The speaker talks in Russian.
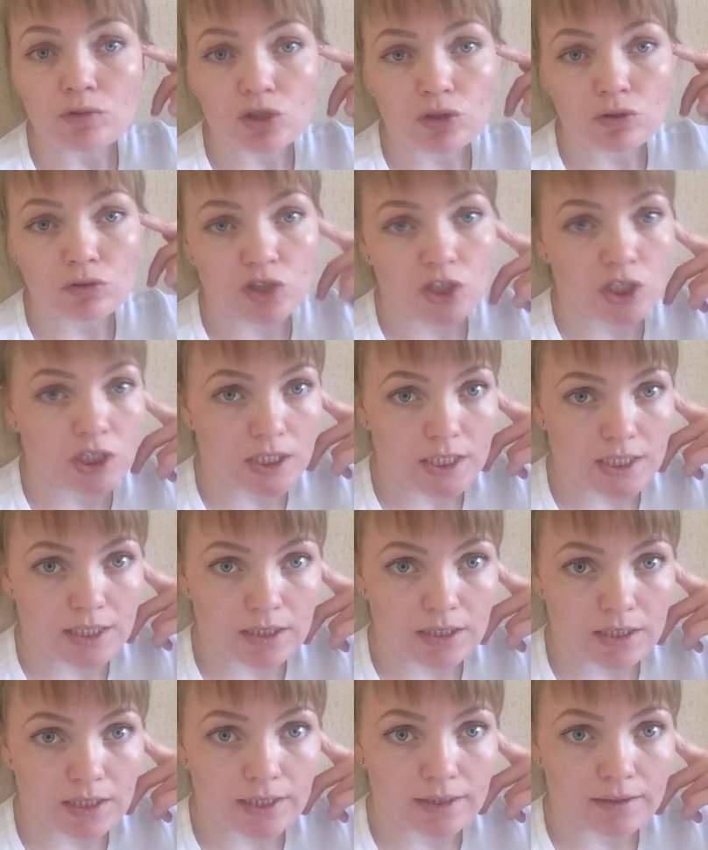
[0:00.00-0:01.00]
что через
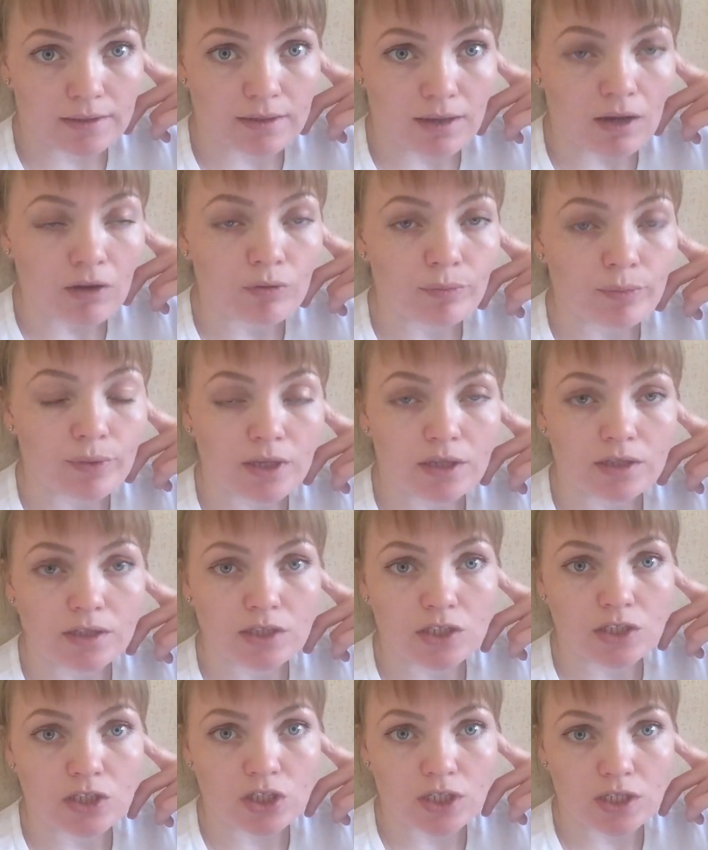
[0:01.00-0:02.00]
три дня у меня
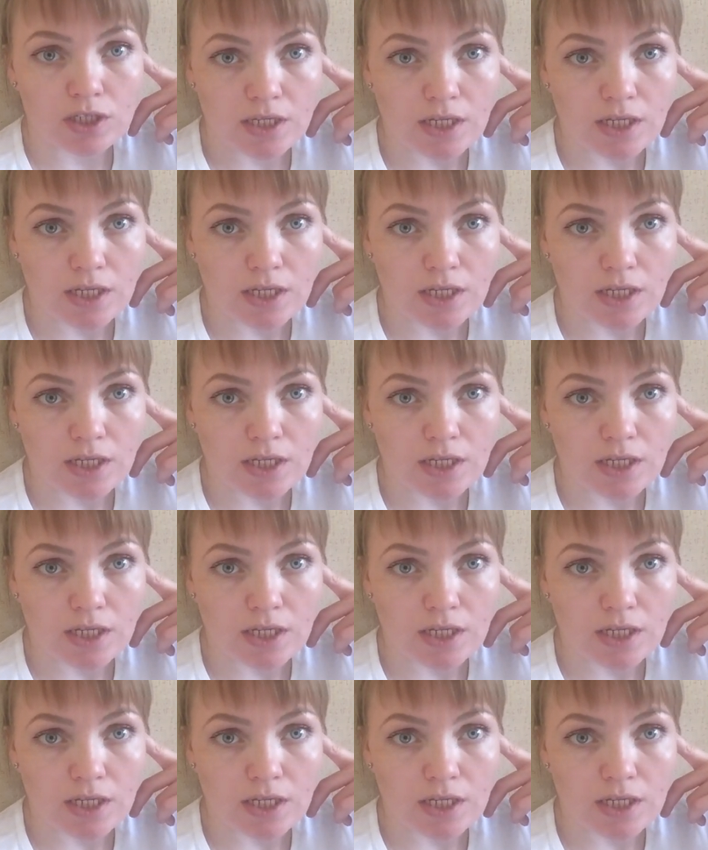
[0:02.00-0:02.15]
денежные